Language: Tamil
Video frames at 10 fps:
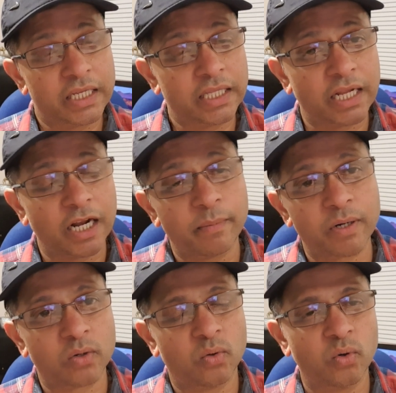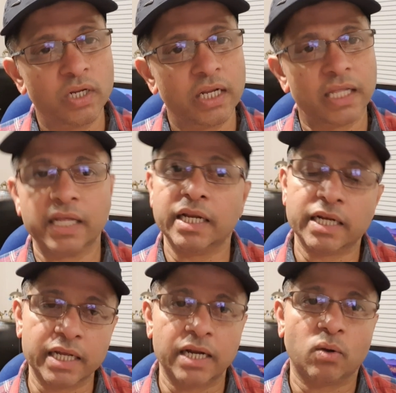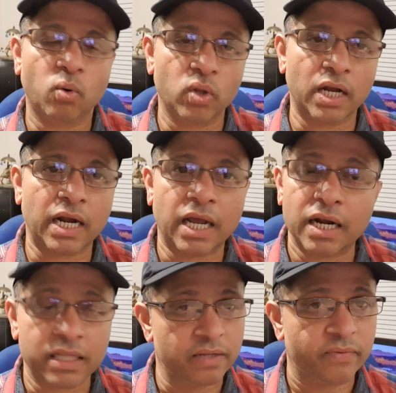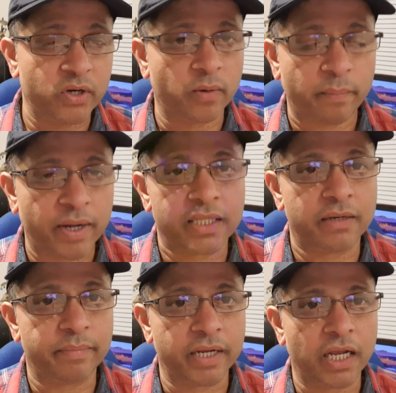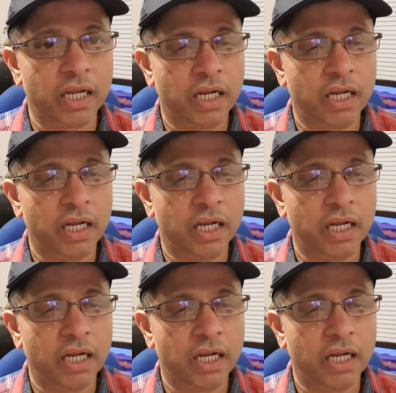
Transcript: இந்த நபர் கூறி நீங்கள் கூடுதலானார்கள் அந்த வீடியோ பார்த்துருப்பீங்க